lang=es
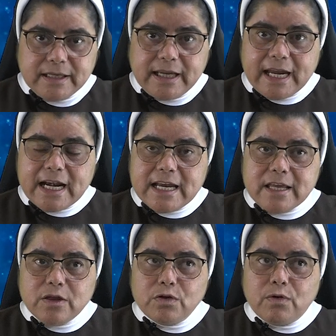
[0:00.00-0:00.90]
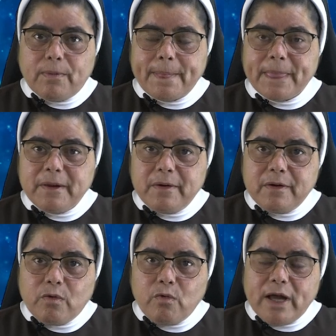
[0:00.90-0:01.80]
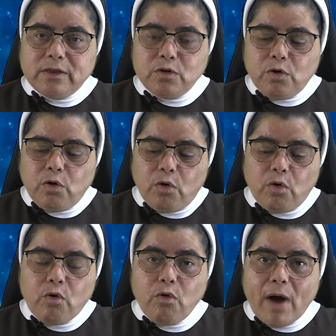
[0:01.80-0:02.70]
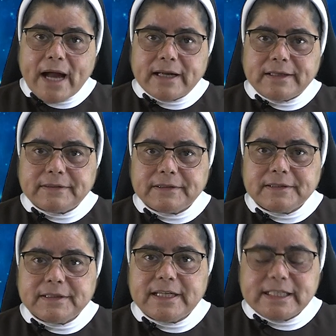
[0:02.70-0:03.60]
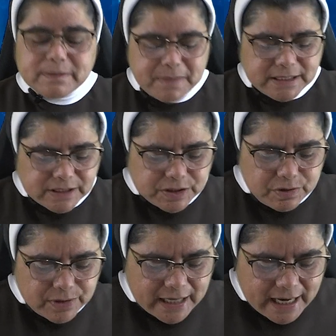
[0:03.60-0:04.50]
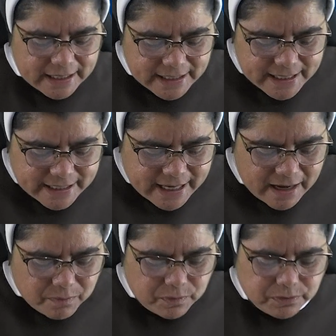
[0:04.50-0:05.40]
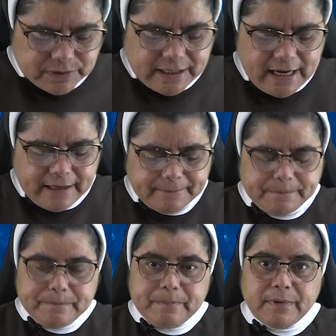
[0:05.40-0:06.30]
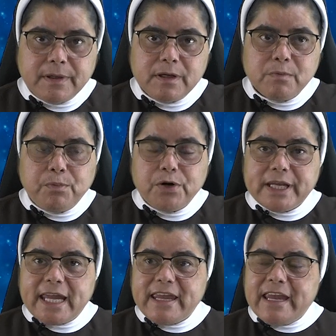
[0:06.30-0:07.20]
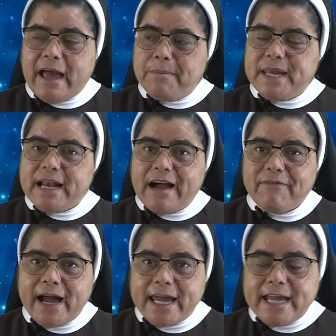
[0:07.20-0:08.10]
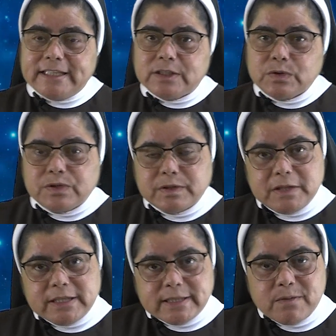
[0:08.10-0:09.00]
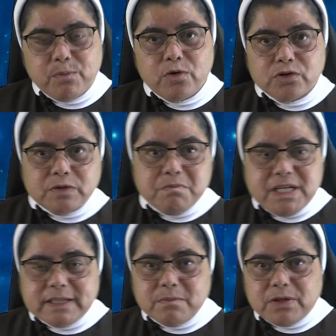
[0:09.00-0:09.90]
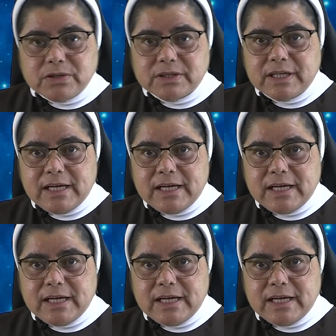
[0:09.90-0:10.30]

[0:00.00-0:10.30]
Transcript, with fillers: Qué lindo cuando Juan les menciona qué buscan, porque ya miraba en sus discípulos mismos